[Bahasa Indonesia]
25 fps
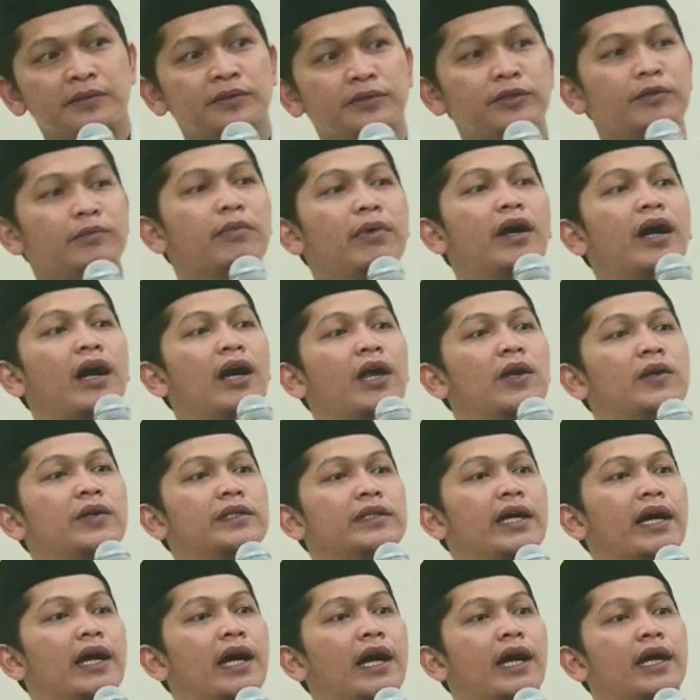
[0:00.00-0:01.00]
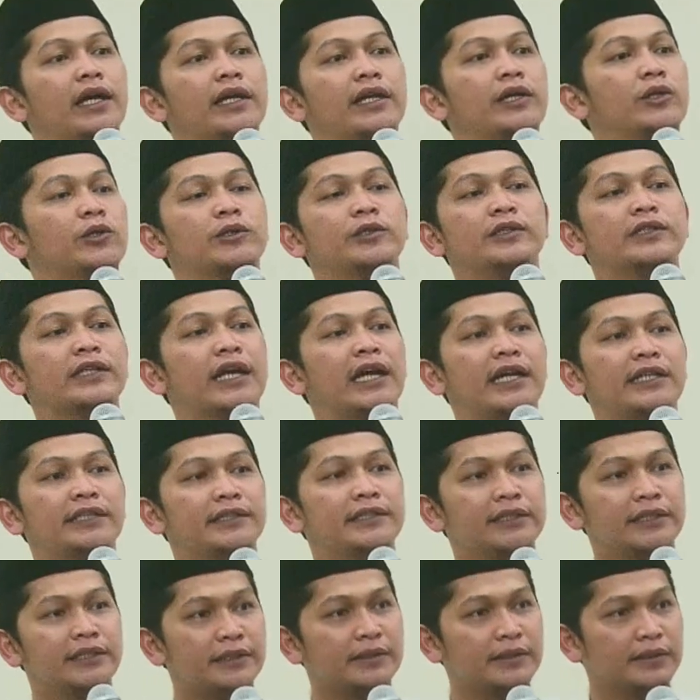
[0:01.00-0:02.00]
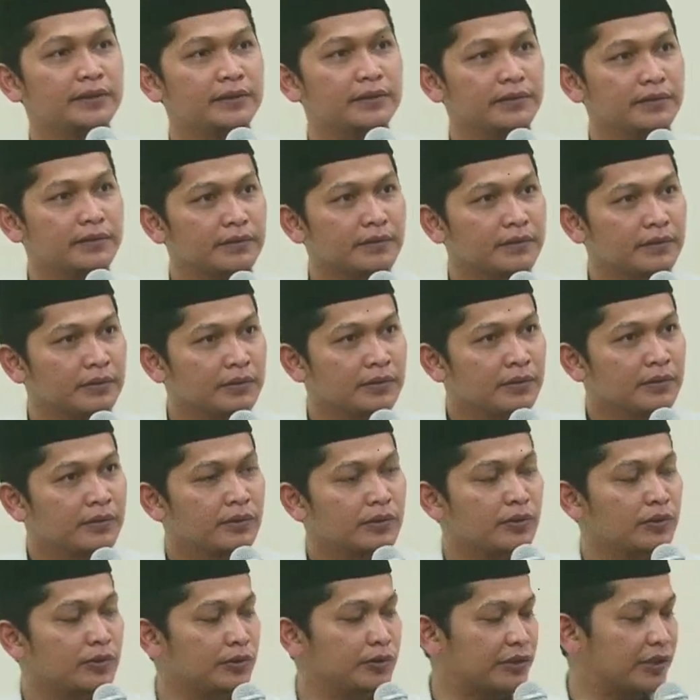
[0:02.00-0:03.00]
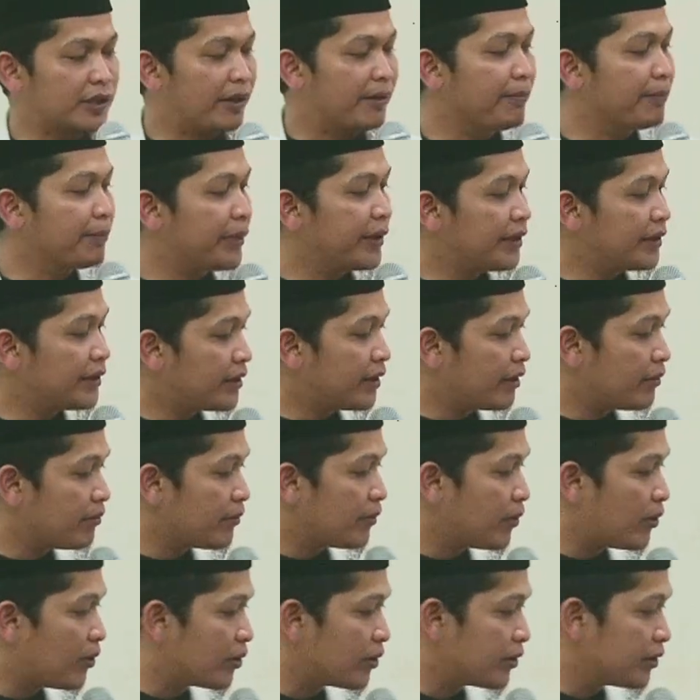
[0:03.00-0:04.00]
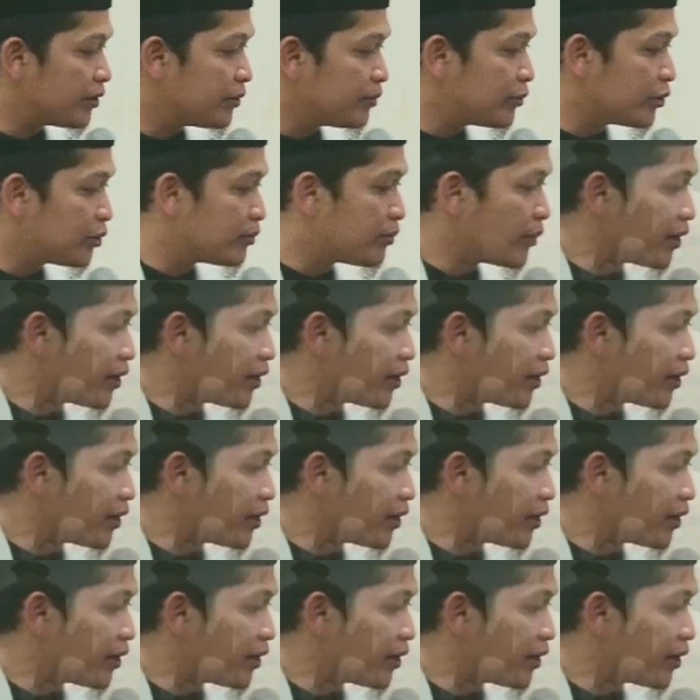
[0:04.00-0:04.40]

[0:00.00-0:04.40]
coba kalau dia nggak ngikut ngaji lu sampainya mau khodimul